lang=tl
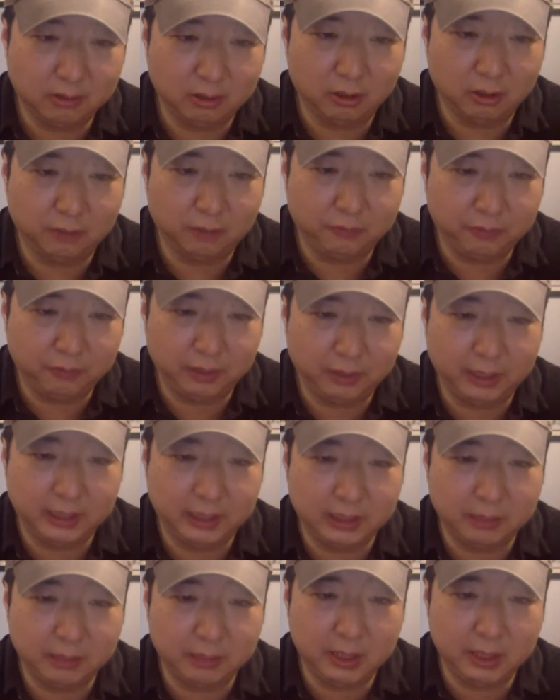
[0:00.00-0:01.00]
of mm-hmm.
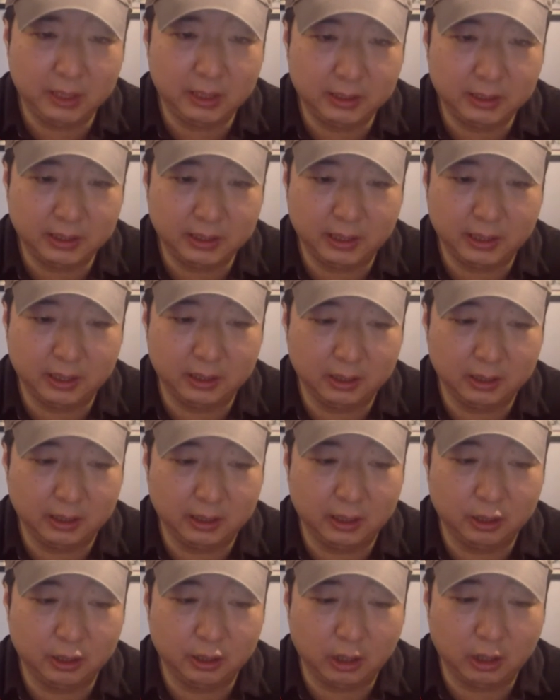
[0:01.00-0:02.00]
SMEs and
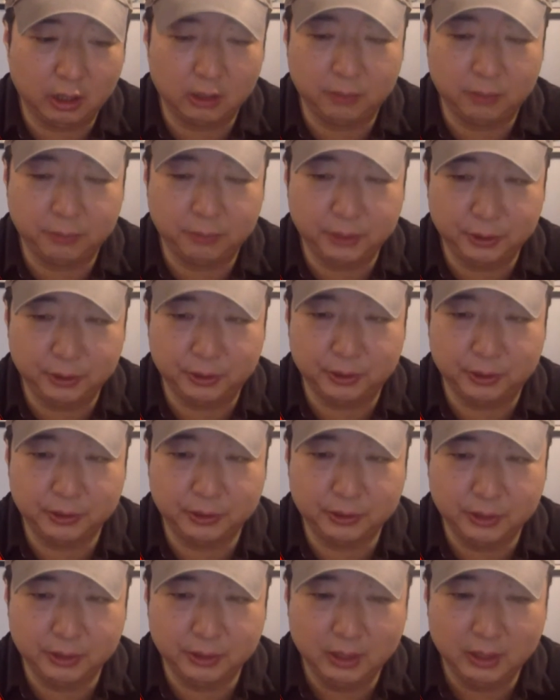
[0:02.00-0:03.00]

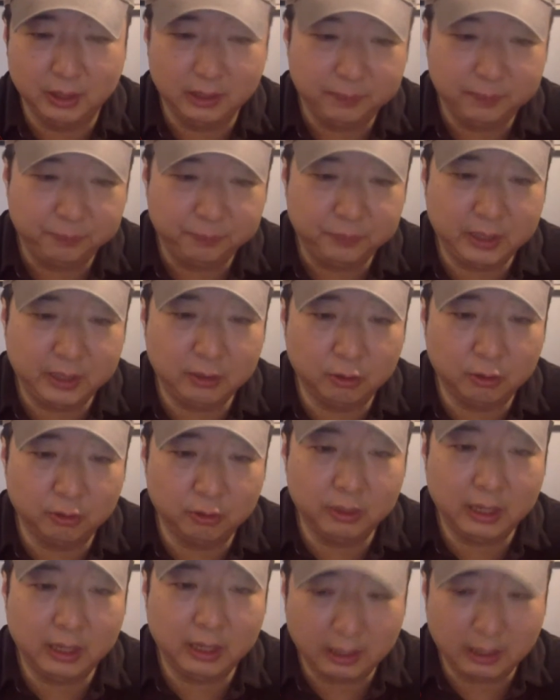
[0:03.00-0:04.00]
entrepreneurs they
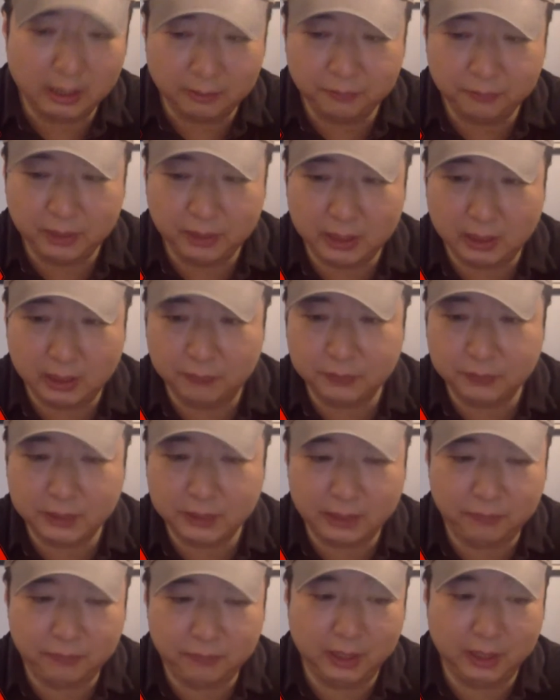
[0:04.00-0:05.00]
don't have enough
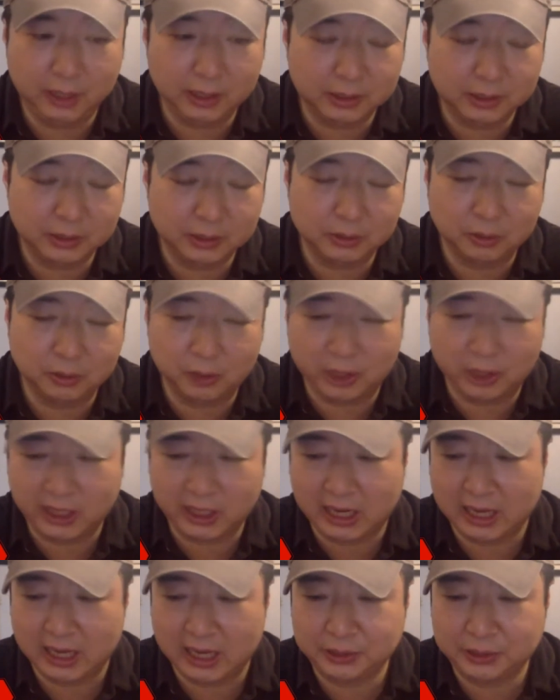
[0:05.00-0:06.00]
savings or
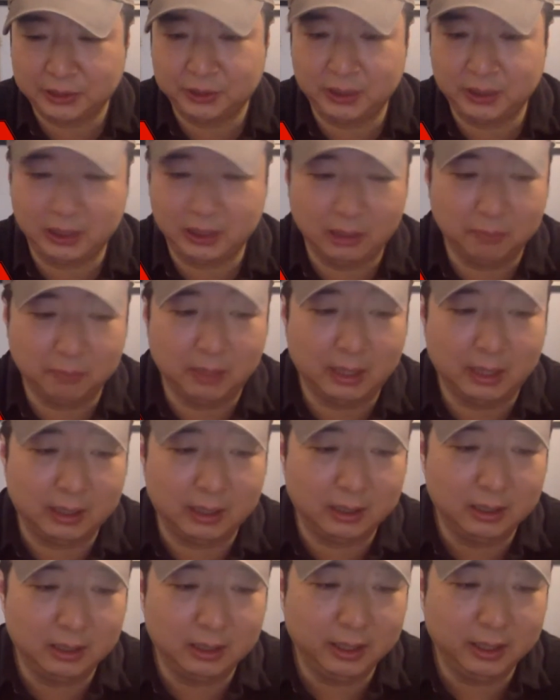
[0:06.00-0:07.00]
cash in the bank
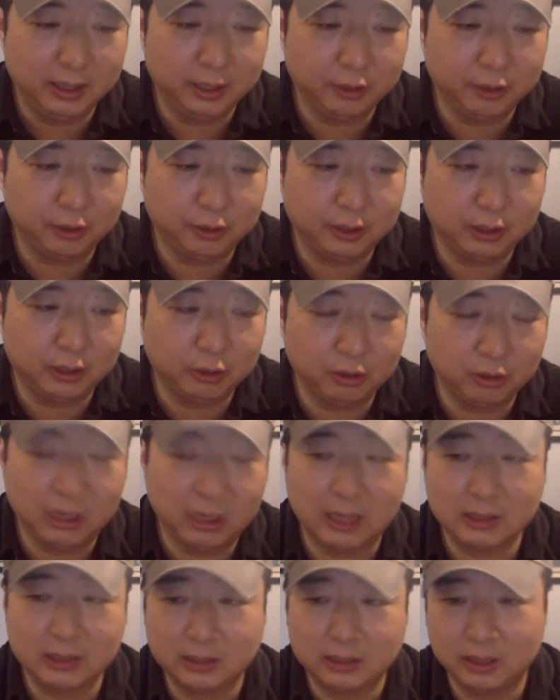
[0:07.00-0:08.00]
in order to
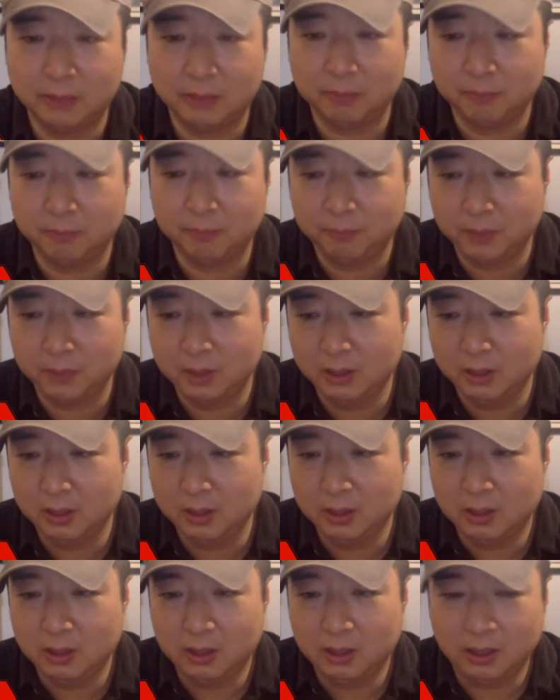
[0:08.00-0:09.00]
last them,
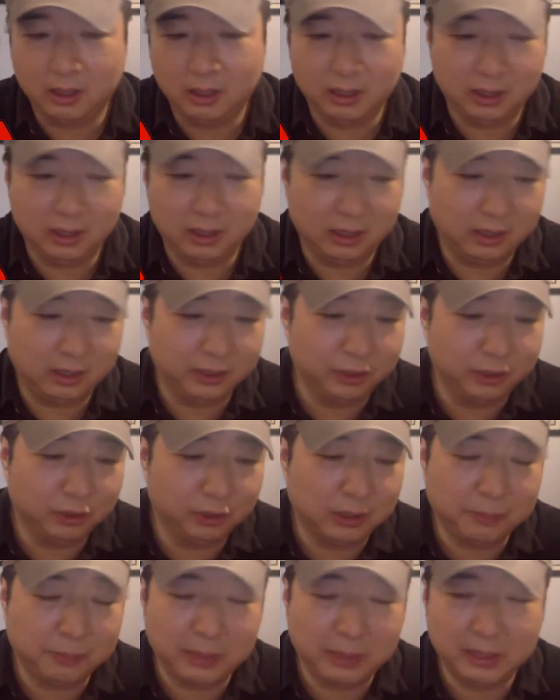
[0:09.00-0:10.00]
uh, you know,
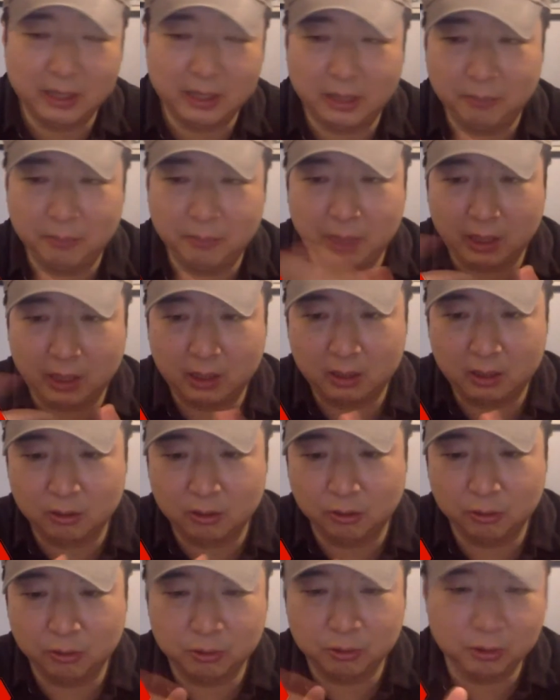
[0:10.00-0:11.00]
the pandemic.
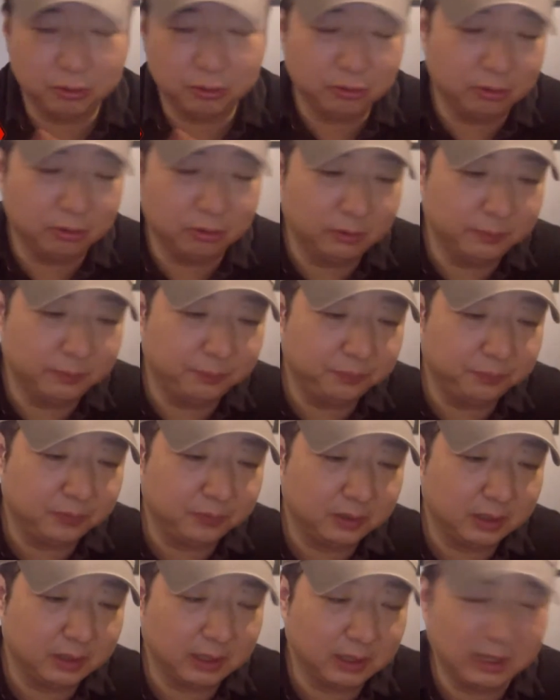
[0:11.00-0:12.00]
So, so kung
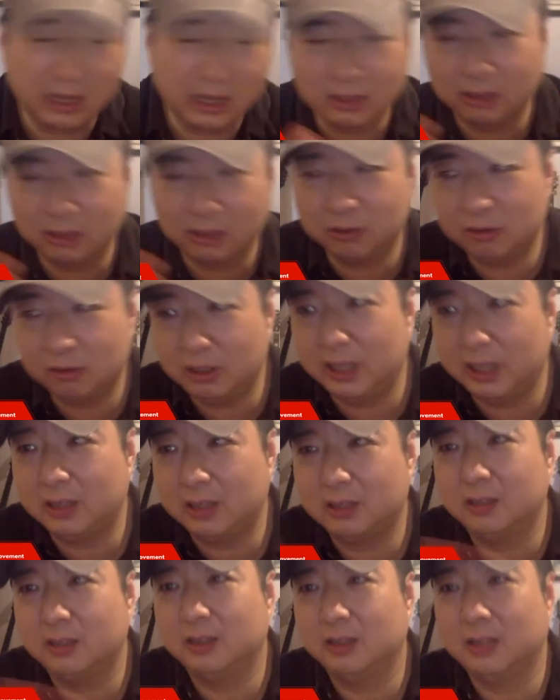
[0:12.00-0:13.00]
nag-lockdown
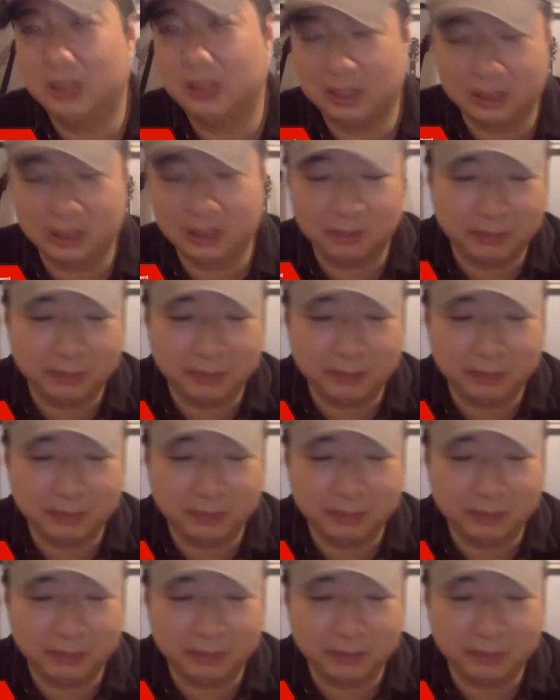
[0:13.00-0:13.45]
ulit, talagang